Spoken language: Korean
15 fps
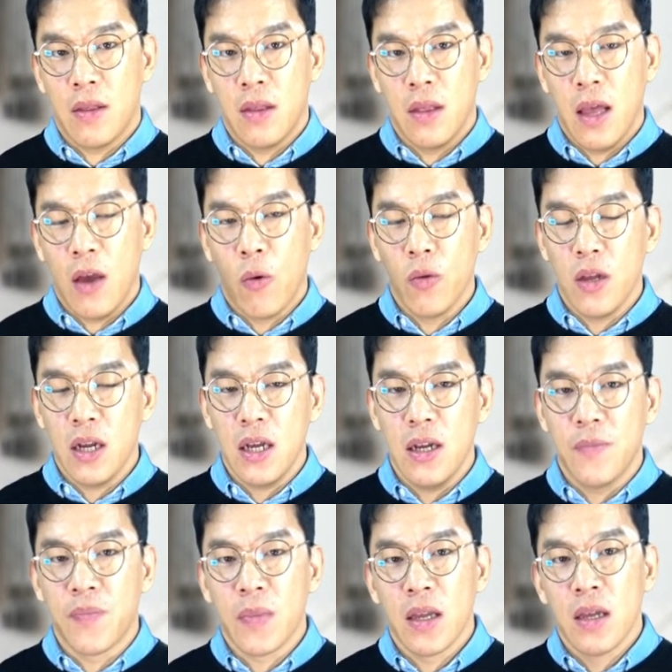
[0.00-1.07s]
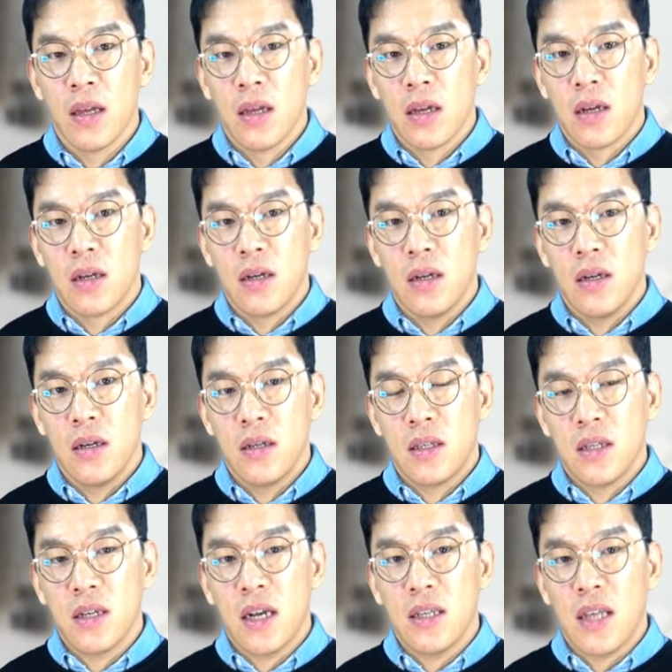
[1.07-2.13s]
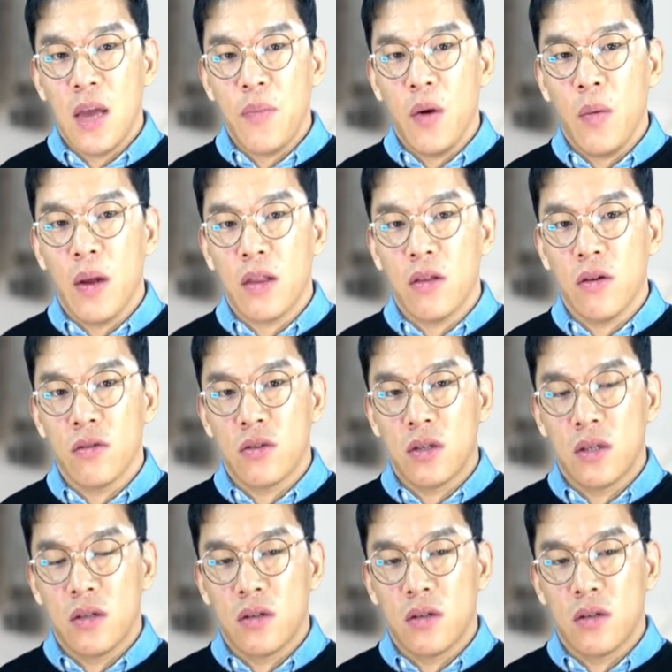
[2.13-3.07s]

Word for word: 네, 오늘은 그 지금까지 살펴봤던